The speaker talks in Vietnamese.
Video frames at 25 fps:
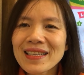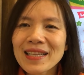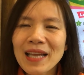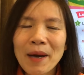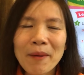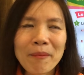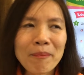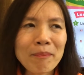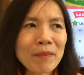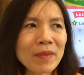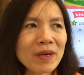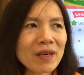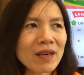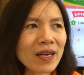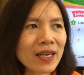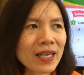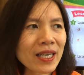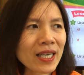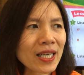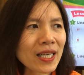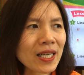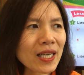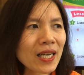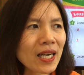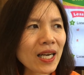tháng 10
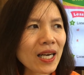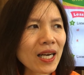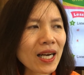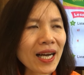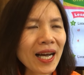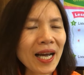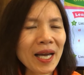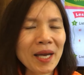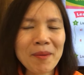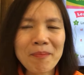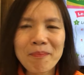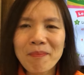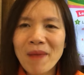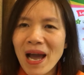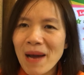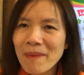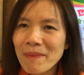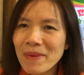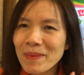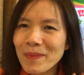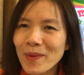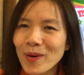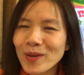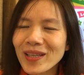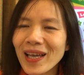ngày
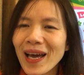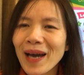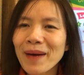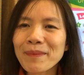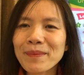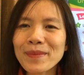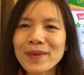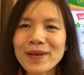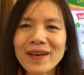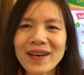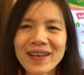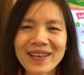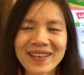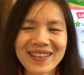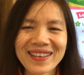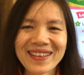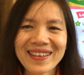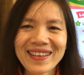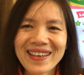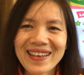31 tháng 10